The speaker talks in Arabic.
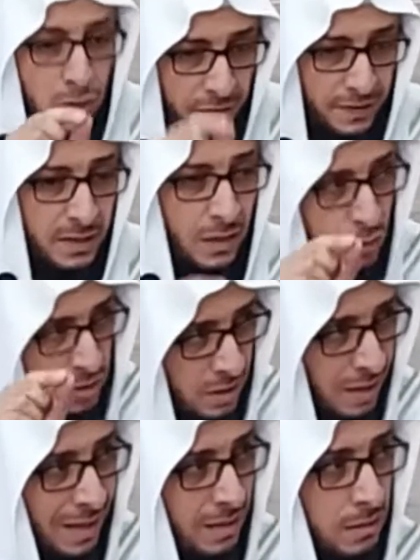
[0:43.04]
وصفت له
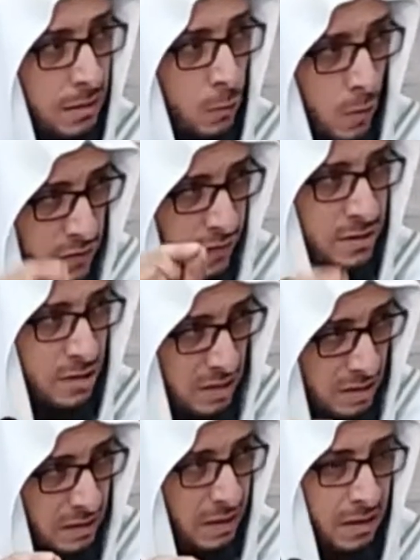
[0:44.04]
السلعة وصفا
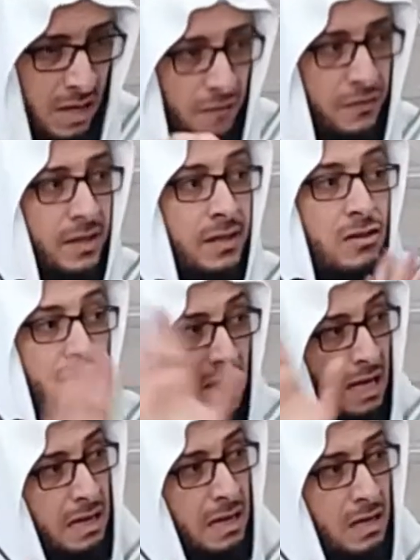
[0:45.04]
جيدا نافيا
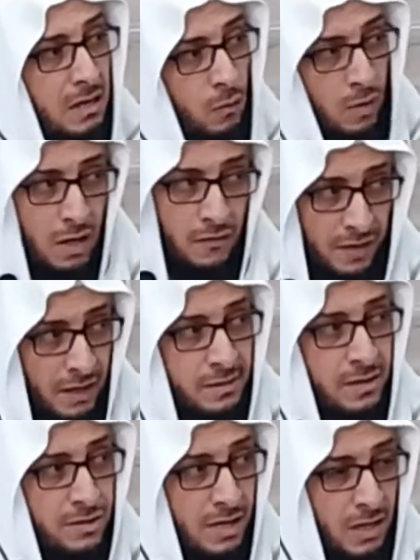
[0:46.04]
للجهالة ورافعا
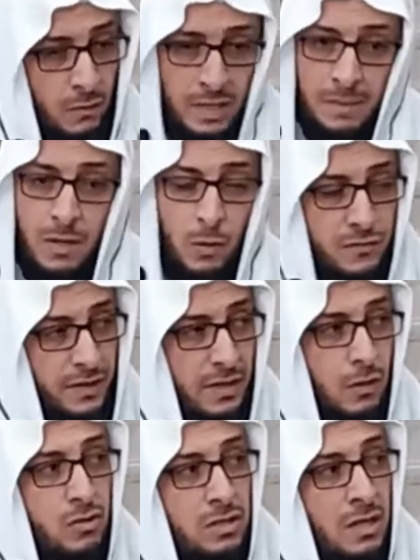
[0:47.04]
للجهالة ولا ما وصفت
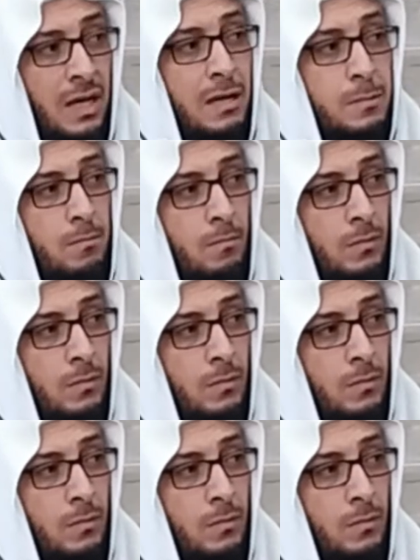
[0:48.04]
له السلعة